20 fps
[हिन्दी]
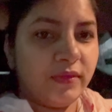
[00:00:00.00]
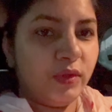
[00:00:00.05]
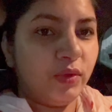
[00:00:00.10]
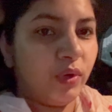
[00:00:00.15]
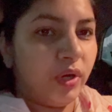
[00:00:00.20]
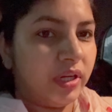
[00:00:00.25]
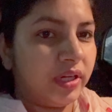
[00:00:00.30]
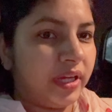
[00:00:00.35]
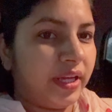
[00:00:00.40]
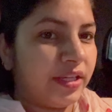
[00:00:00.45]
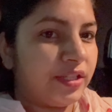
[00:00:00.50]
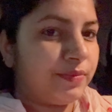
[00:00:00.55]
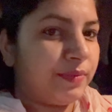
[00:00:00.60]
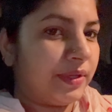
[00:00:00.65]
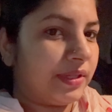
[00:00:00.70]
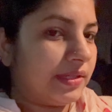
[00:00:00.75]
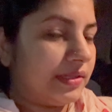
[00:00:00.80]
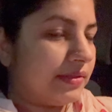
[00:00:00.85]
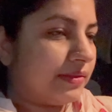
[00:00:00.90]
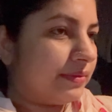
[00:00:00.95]
द्वारका
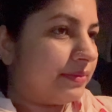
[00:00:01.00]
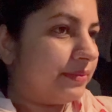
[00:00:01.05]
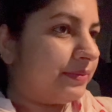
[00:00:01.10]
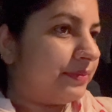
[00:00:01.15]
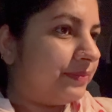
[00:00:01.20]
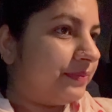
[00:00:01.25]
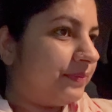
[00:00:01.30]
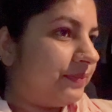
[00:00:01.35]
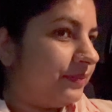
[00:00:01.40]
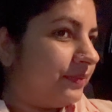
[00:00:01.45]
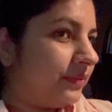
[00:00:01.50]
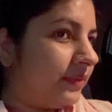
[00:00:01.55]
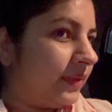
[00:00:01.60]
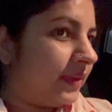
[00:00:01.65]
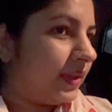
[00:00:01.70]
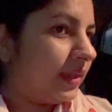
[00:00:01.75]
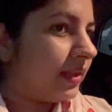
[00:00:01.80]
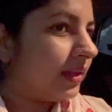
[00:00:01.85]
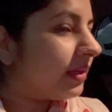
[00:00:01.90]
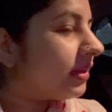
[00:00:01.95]
एक्सप्रेस
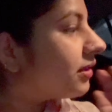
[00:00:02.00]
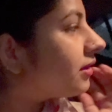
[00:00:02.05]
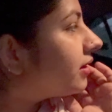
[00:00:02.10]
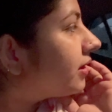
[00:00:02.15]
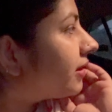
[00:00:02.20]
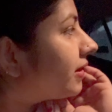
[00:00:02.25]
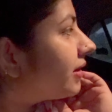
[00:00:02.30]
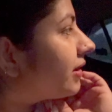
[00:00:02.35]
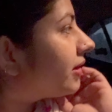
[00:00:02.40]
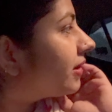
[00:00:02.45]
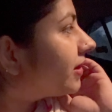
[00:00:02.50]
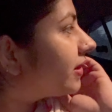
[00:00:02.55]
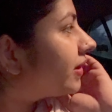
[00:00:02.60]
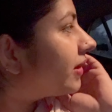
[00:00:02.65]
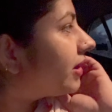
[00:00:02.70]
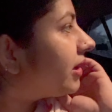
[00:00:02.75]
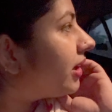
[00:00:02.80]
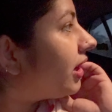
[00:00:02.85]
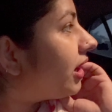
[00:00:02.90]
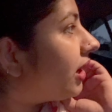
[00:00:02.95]
साफ दिखता
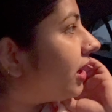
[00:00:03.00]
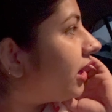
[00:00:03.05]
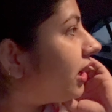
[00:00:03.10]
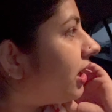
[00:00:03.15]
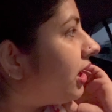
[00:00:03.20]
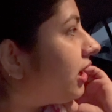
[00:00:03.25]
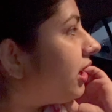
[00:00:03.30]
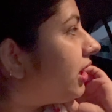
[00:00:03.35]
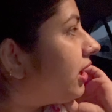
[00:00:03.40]
है हाँ